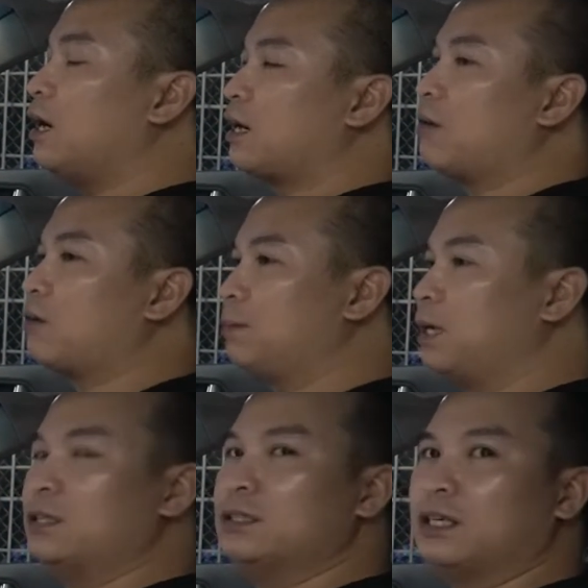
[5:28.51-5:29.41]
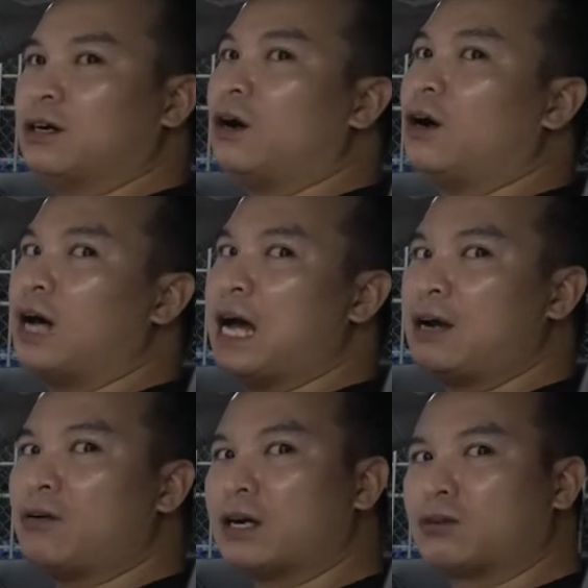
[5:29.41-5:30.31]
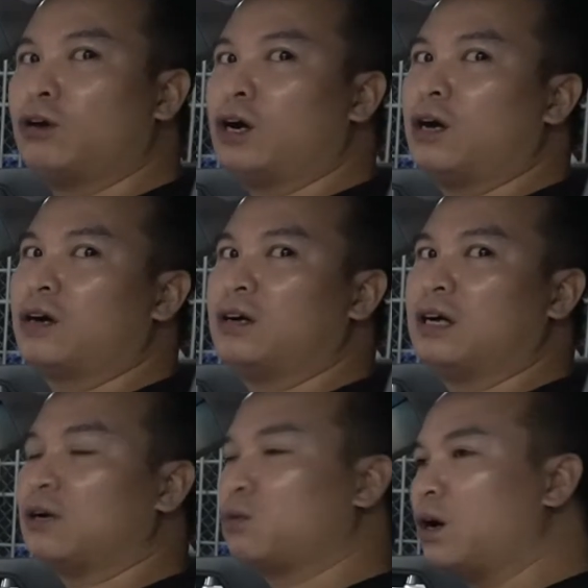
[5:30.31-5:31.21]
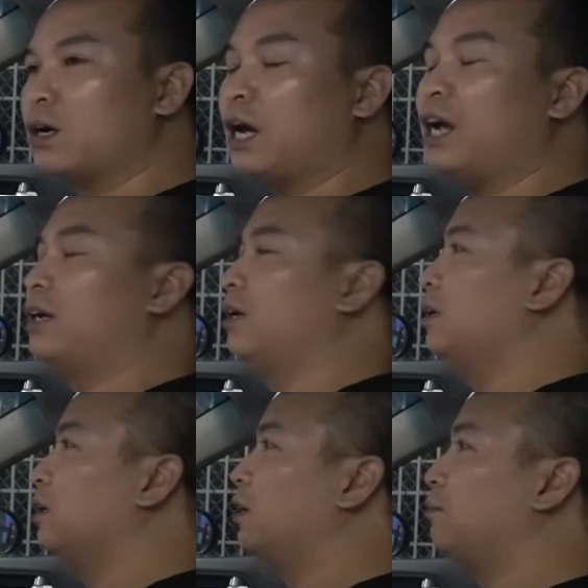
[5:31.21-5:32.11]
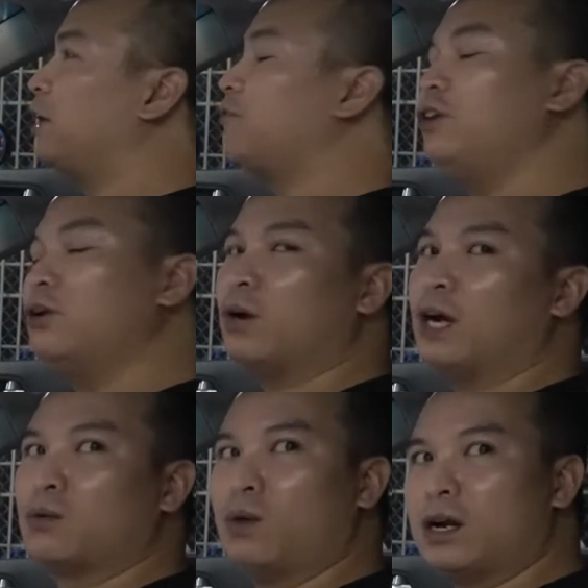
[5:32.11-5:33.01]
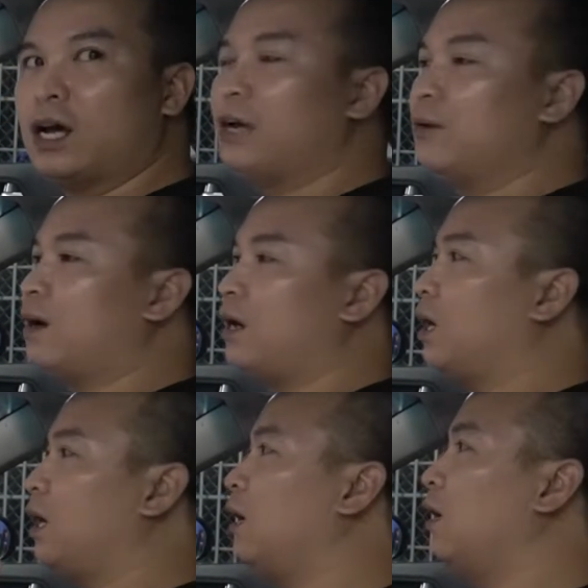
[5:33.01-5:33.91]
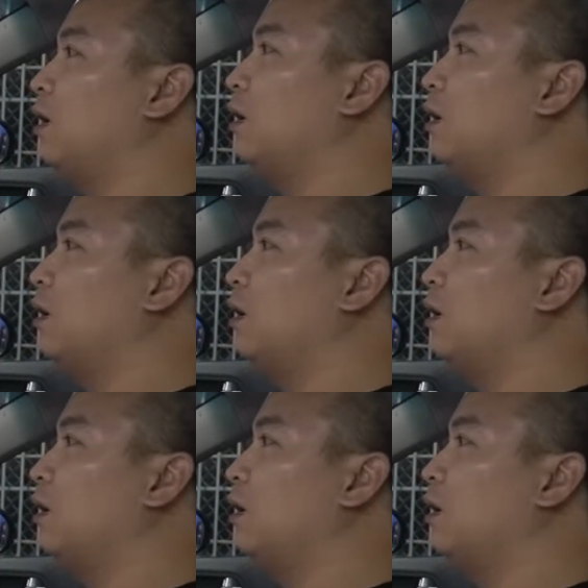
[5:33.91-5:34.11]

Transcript: uh, cao cấp hơn thì có iRod của Hàn Quốc này Blackview của Hàn Quốc này hoặc là